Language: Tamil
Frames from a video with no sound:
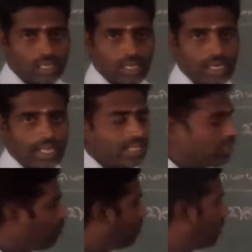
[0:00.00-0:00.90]
ஆனால் அதை
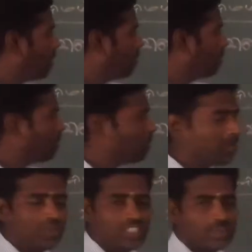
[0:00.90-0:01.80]
நம்ம வார்பிரும்பாவே
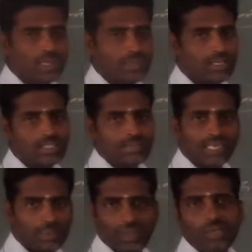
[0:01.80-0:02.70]
வச்சு
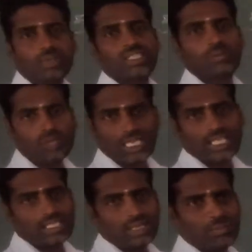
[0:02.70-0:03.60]
பயன்படுத்தணும்னாக்க பயன்படுத்த
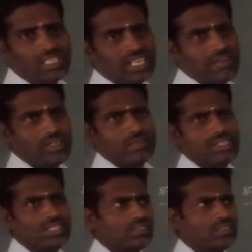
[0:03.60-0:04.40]
முடியாது நம்மளுக்கு அவ்வளவு